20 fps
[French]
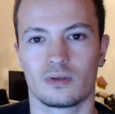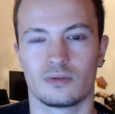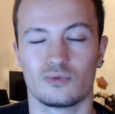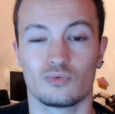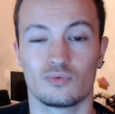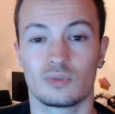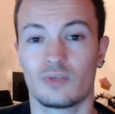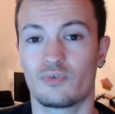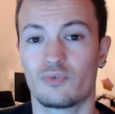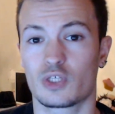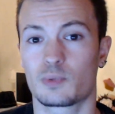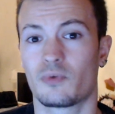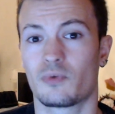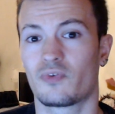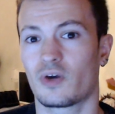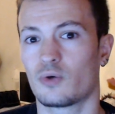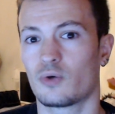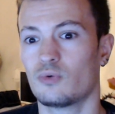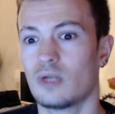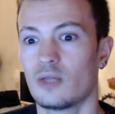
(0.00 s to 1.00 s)
Donc des fois je peux
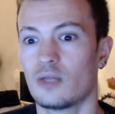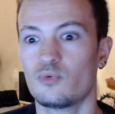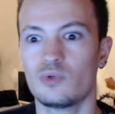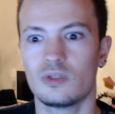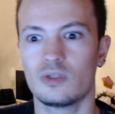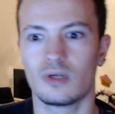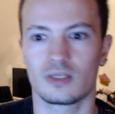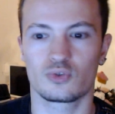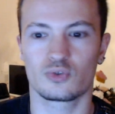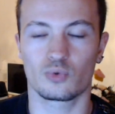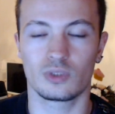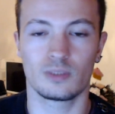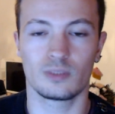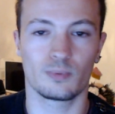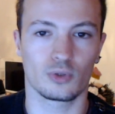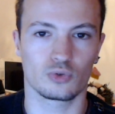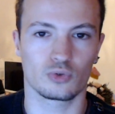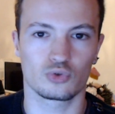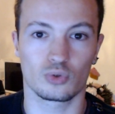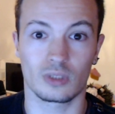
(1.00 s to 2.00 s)
faire une la nuit, une la journée
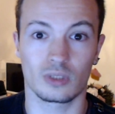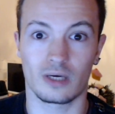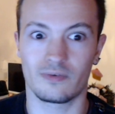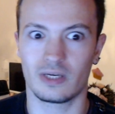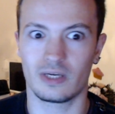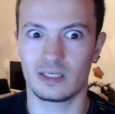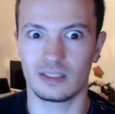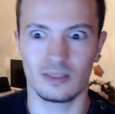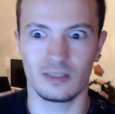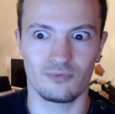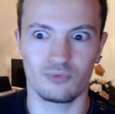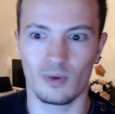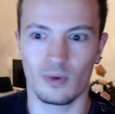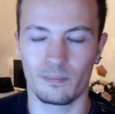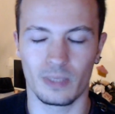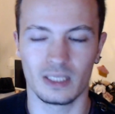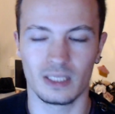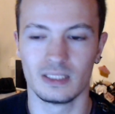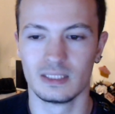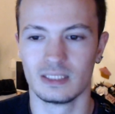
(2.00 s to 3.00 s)
pendant que je travaille, et des fois
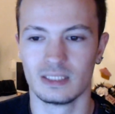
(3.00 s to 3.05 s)
pas.